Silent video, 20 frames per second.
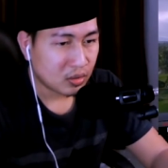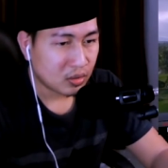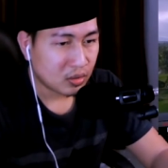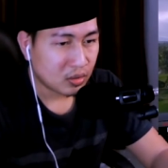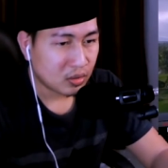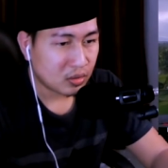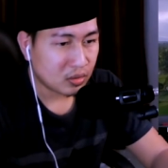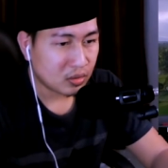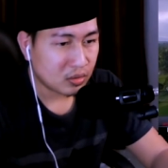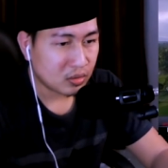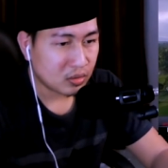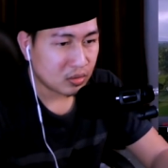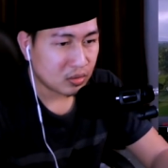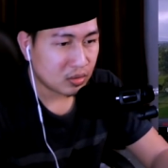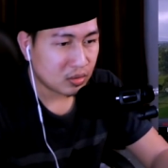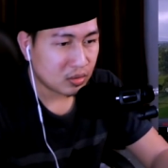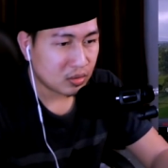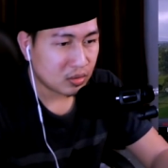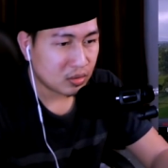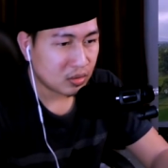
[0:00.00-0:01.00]

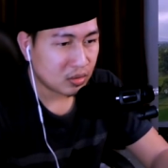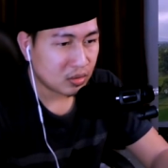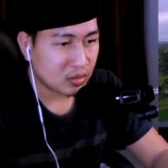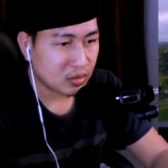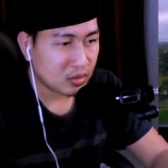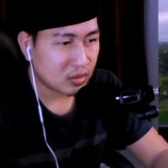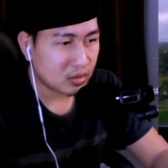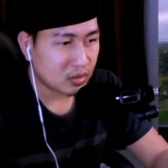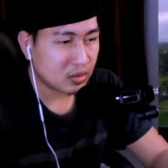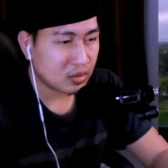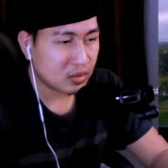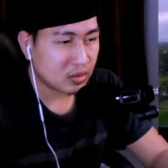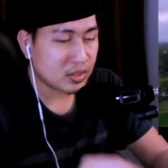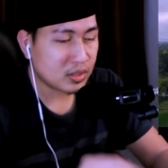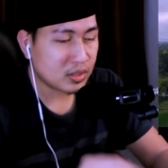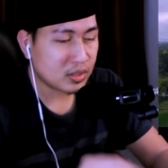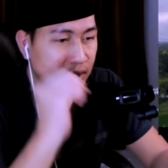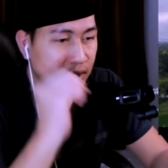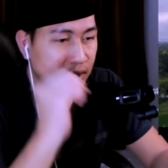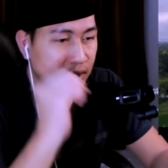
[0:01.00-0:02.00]
Allah
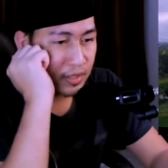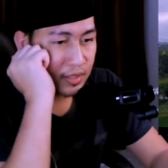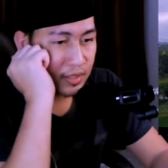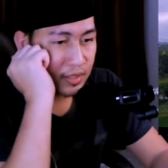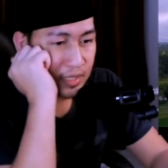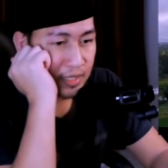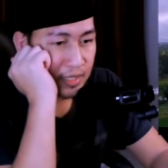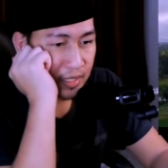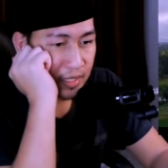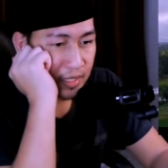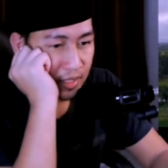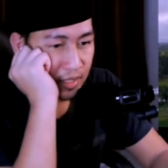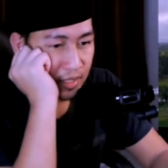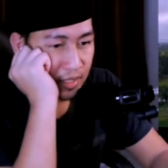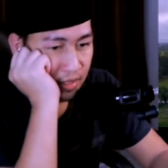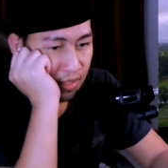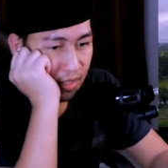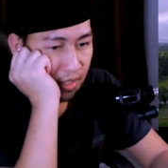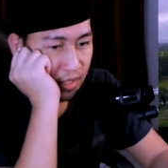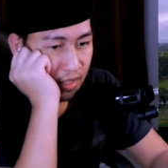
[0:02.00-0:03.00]
cantik sangat
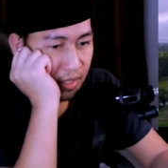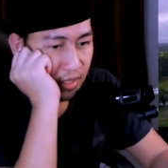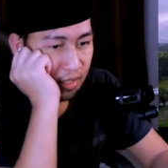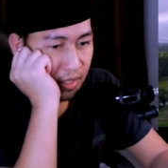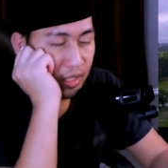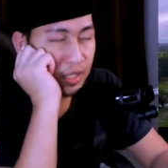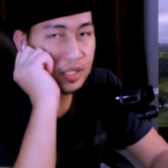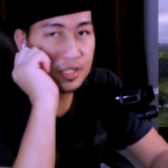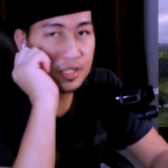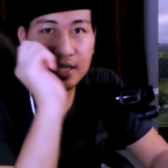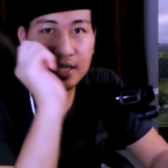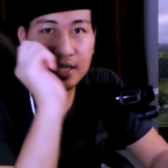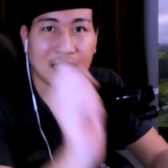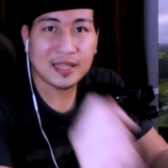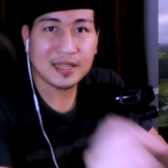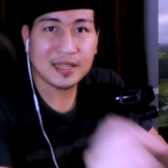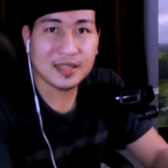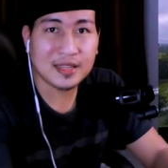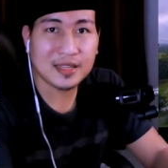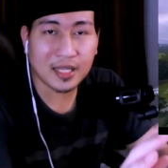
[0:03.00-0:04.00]
guys
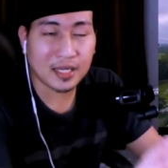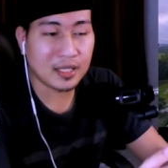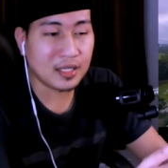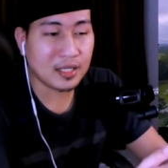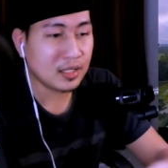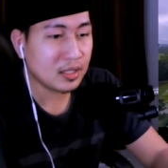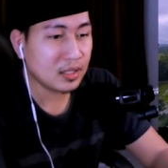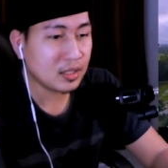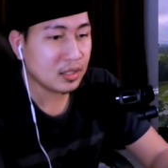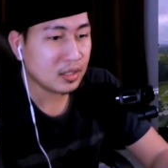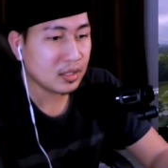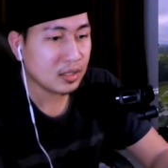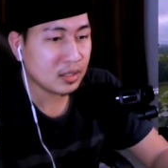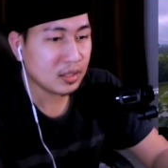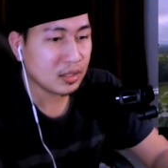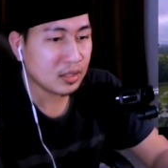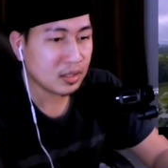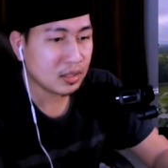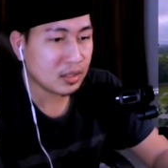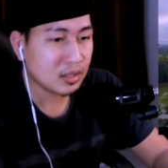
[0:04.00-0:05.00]
Cantik
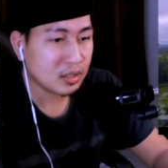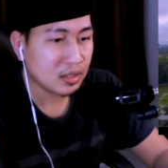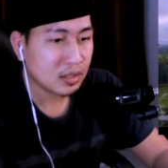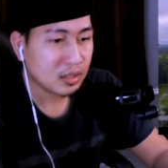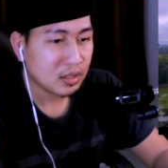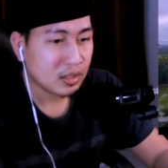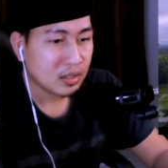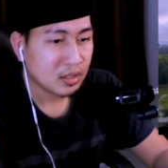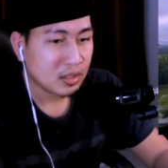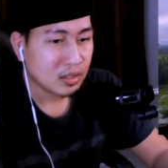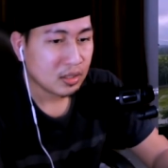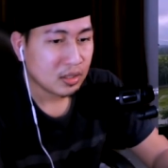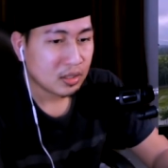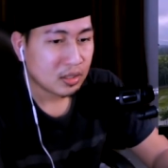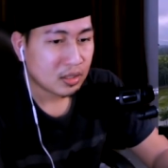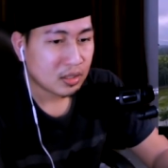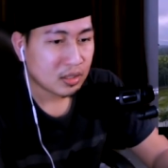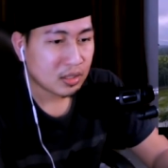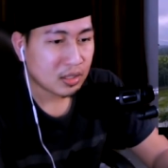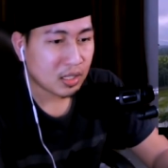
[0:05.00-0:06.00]
ni
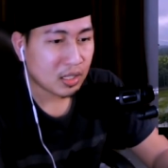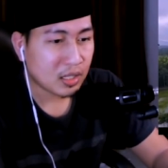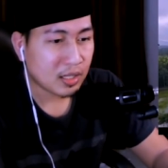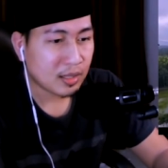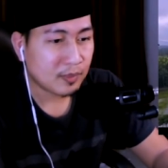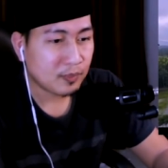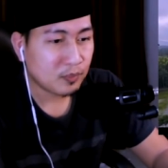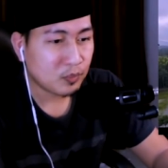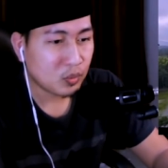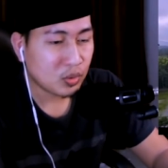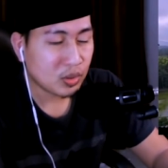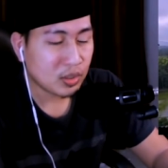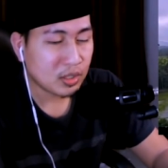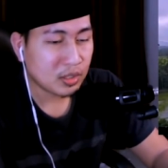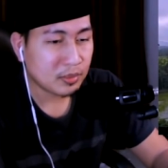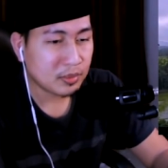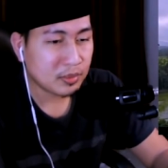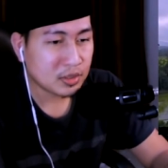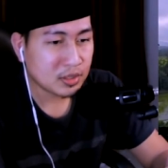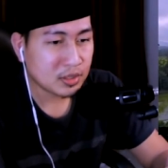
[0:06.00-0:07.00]
Dekat kampung ada
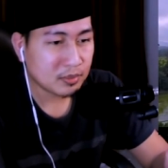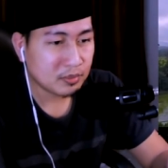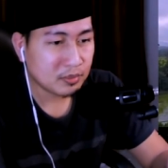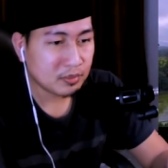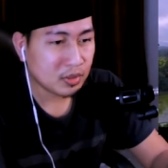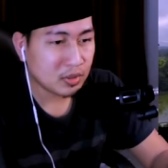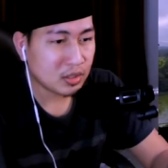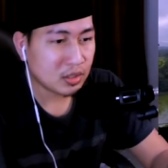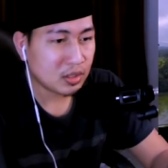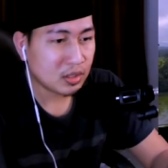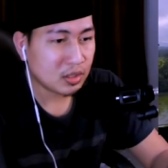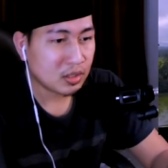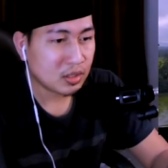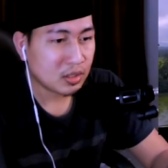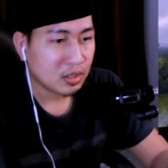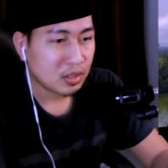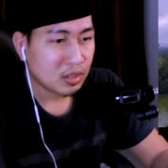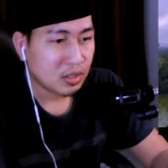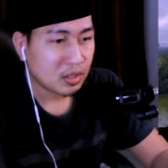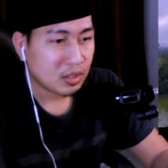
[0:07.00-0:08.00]
macam ni
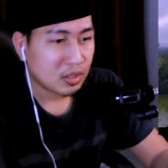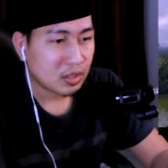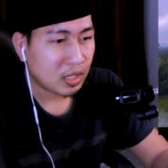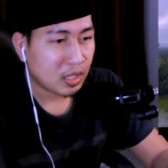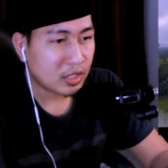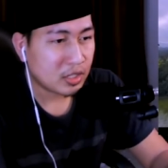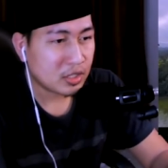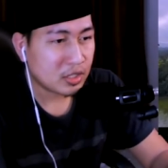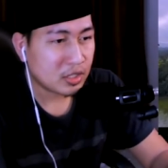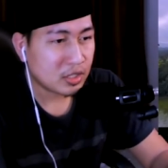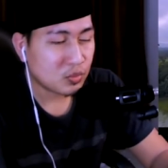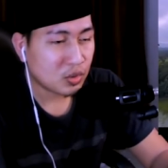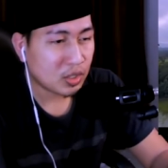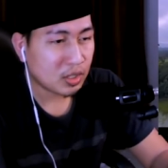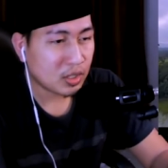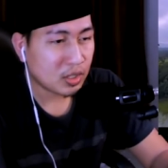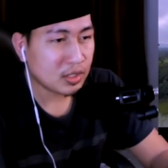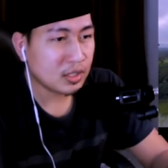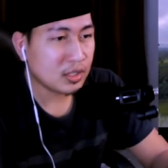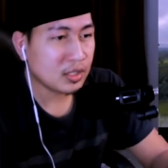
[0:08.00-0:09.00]
ha,
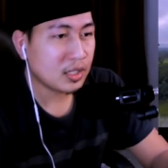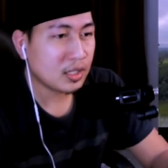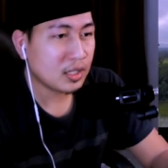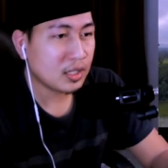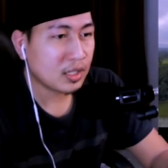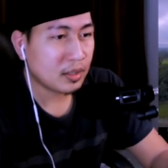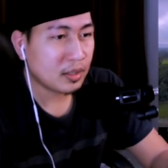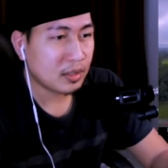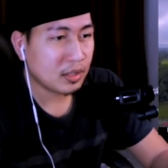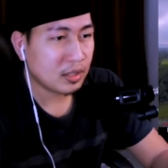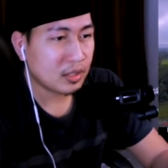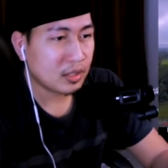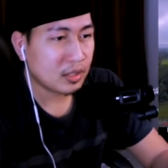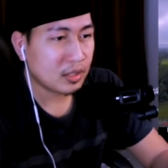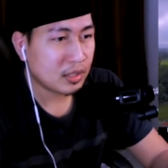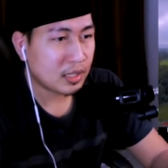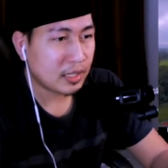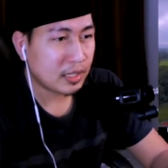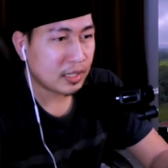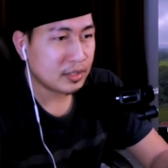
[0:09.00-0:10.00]
Disebutkan tadi kan uh,
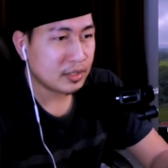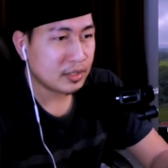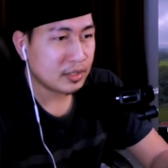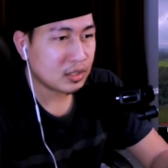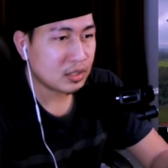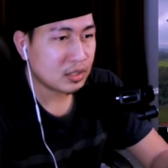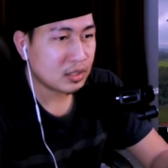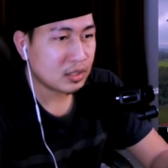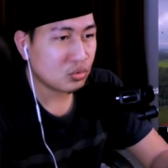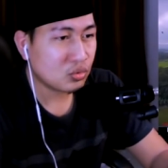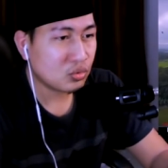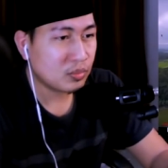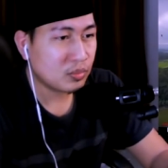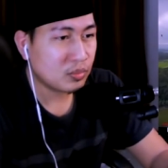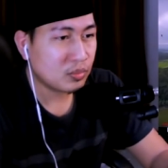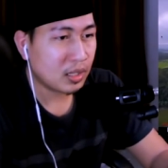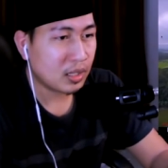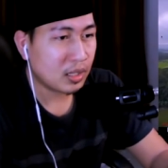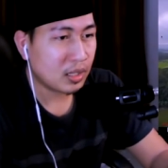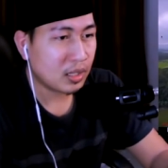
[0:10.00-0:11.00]
ada
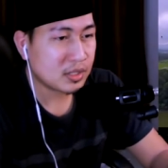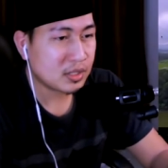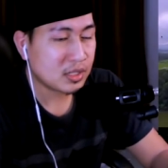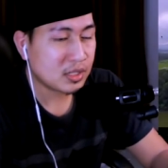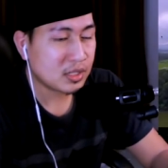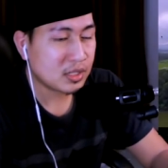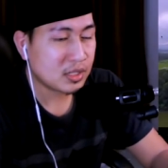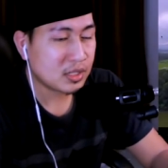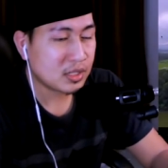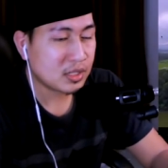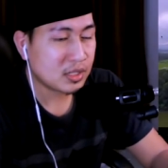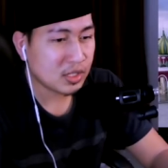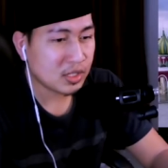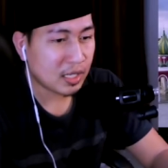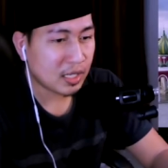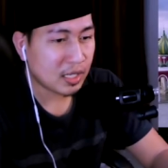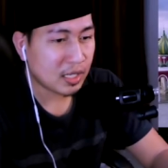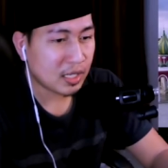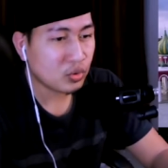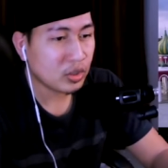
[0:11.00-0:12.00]
kubah uh, masjid
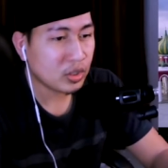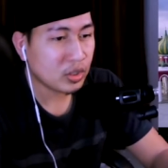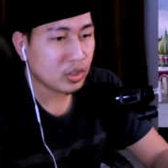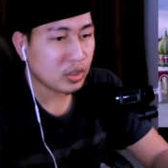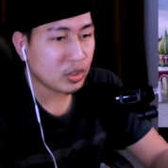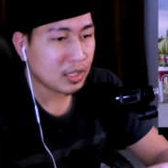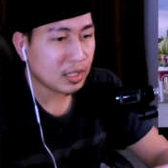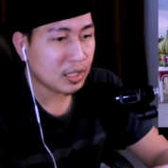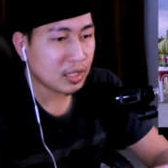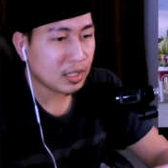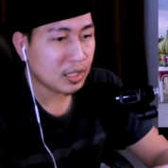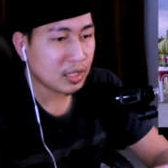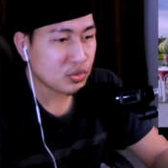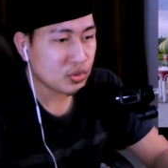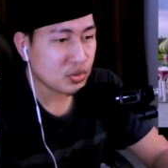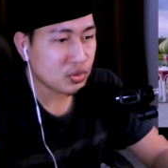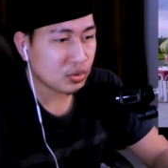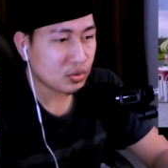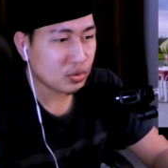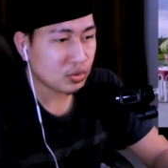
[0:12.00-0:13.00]
Rusia Mungkin ini ngambil
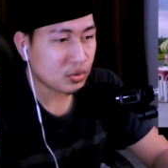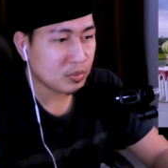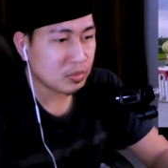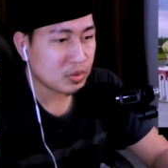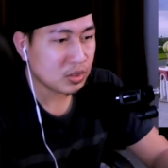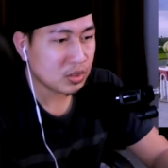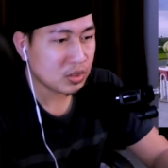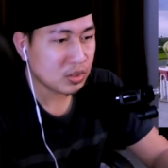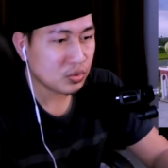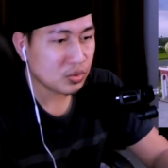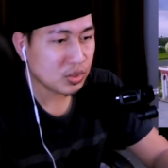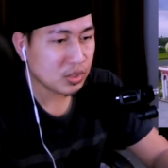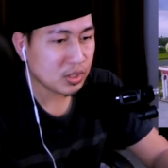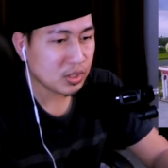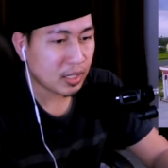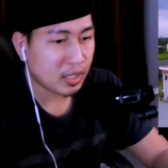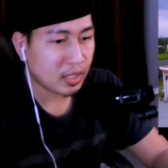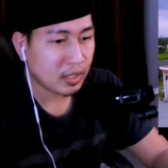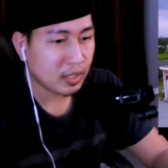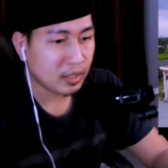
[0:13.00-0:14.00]
contohnya masjid
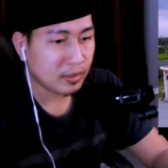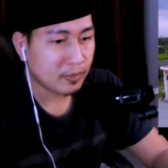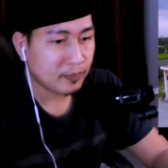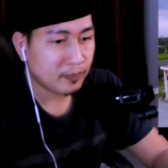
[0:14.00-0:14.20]
Rusia ya